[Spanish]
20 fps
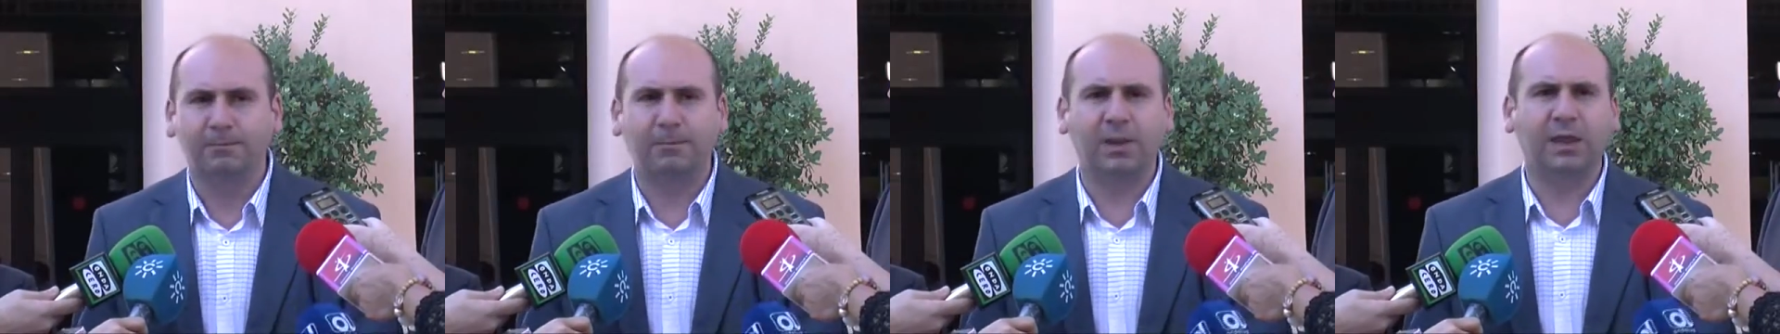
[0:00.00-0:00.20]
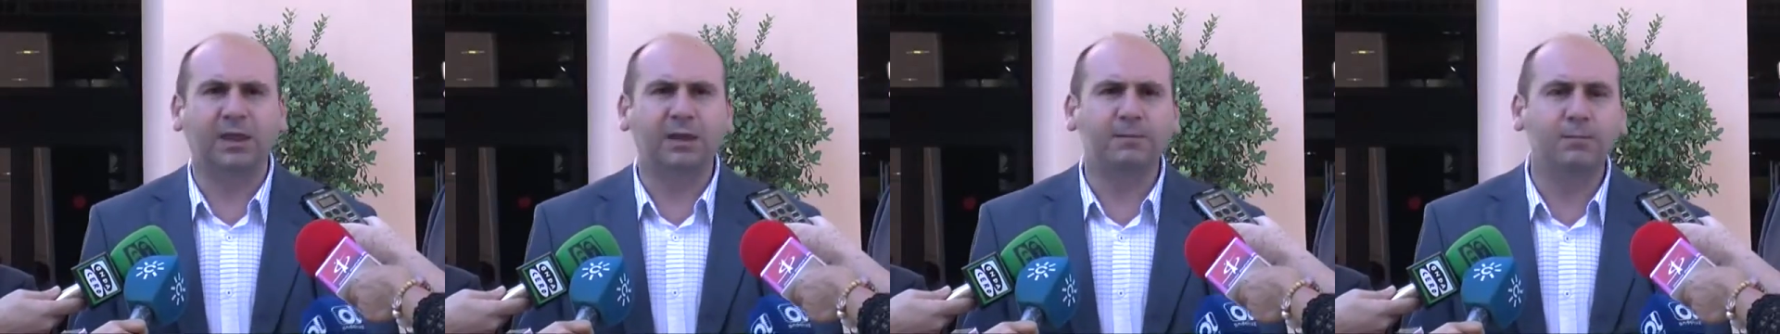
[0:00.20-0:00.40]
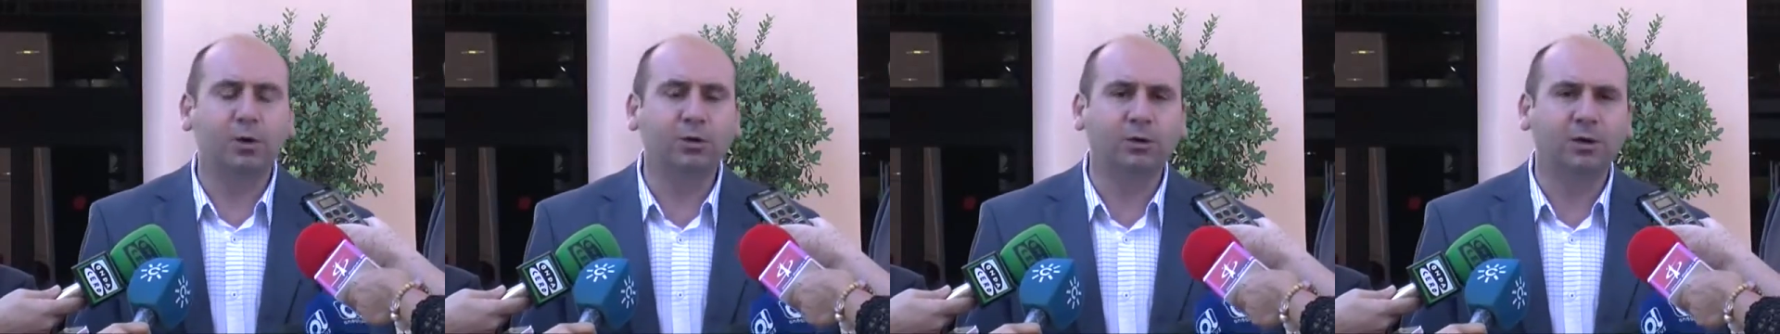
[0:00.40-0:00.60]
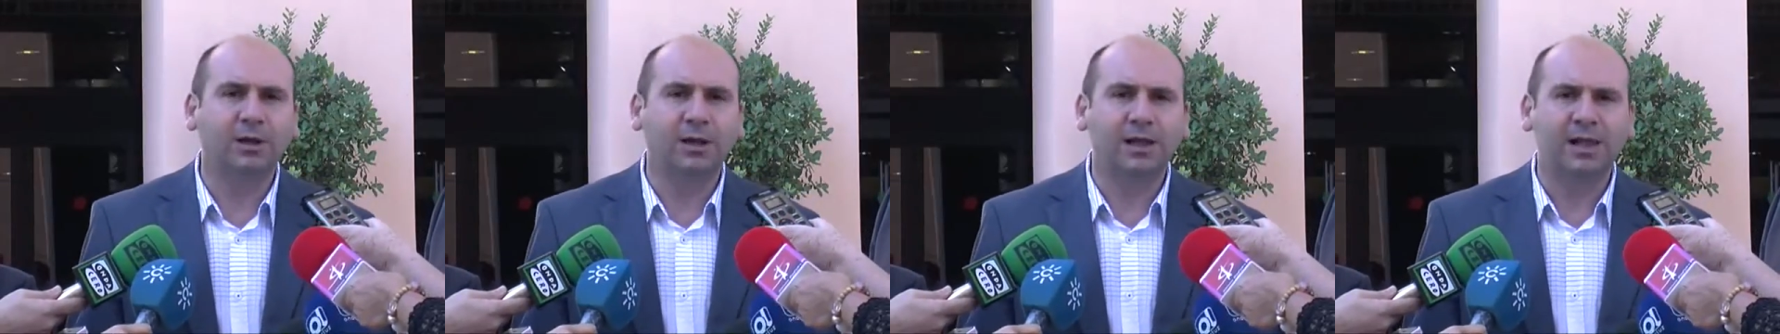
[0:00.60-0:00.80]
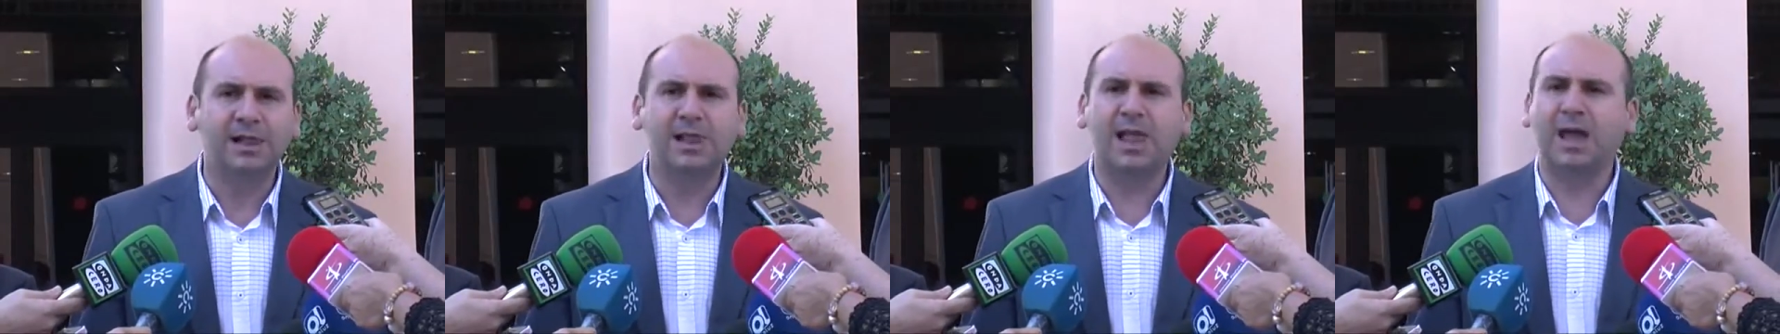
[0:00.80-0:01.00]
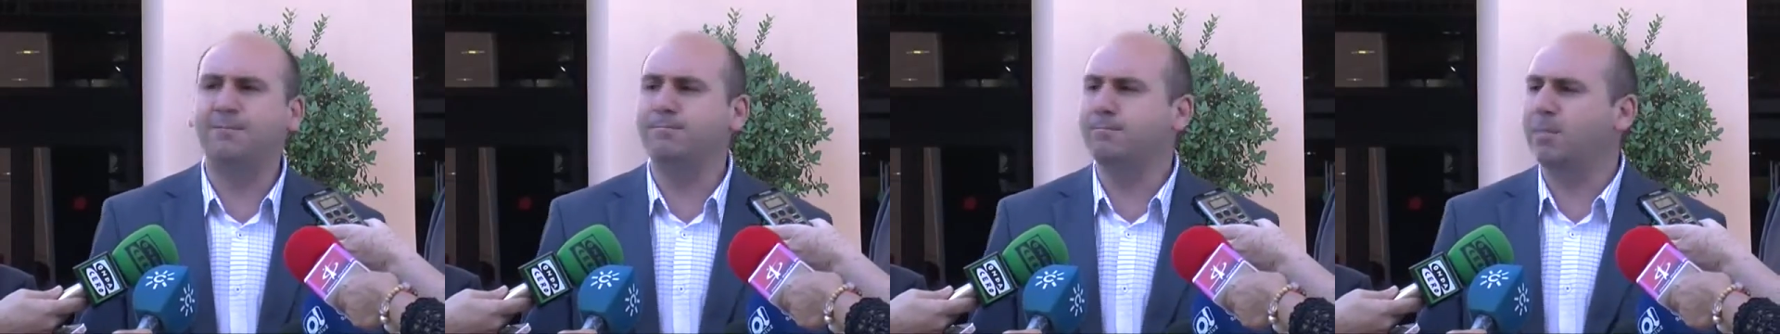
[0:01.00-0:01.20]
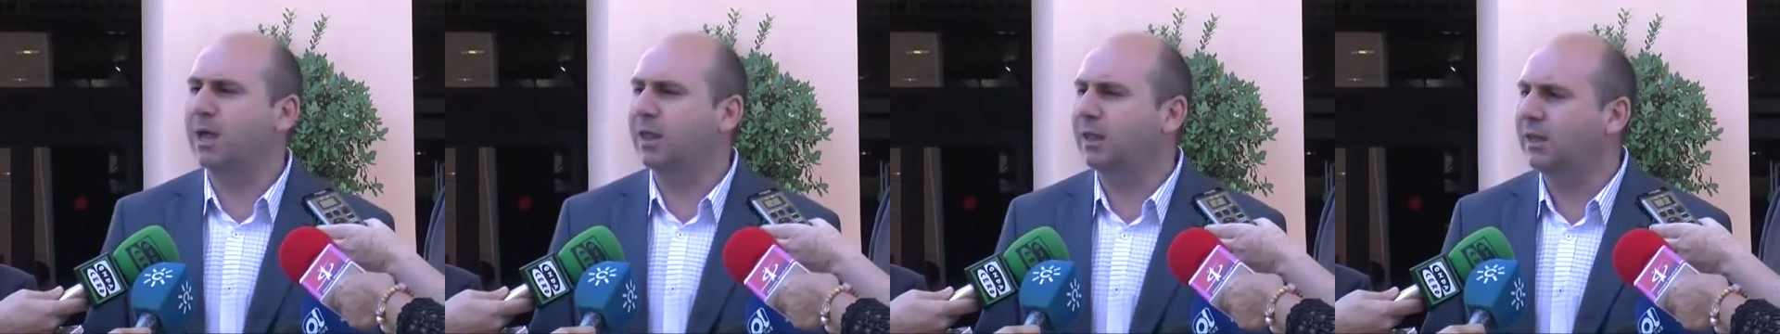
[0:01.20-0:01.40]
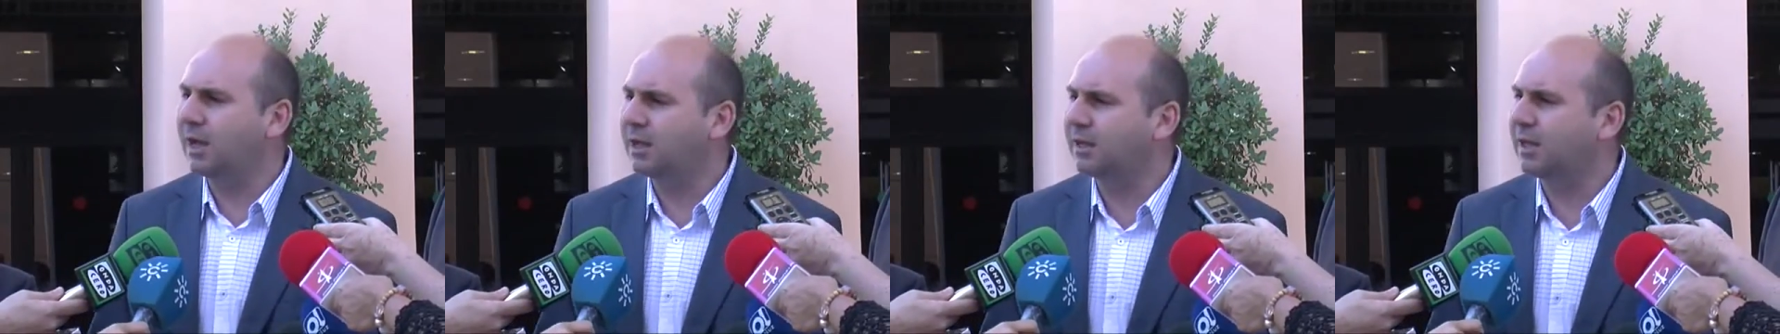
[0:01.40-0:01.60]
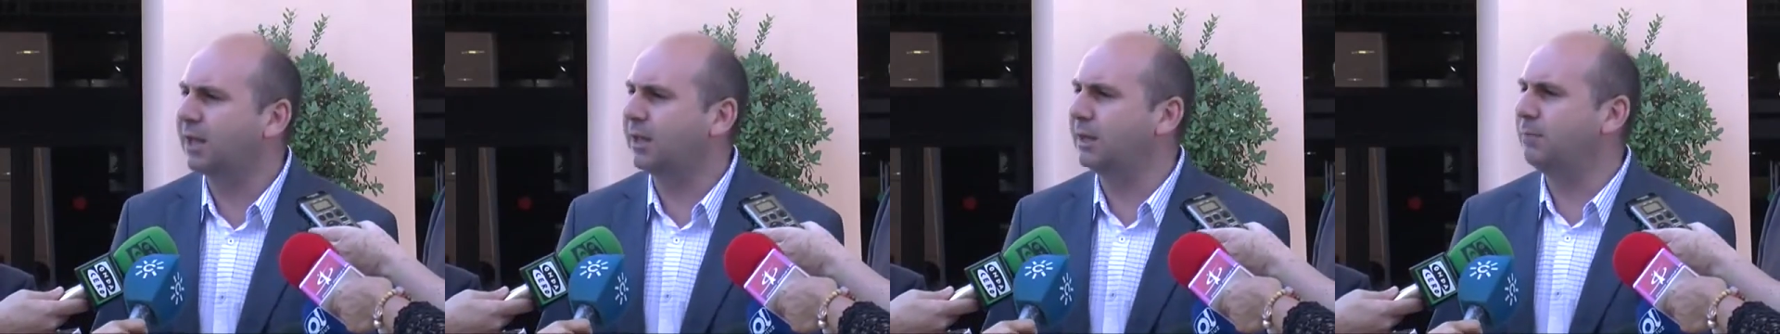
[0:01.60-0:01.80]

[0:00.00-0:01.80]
pedimos la inmediata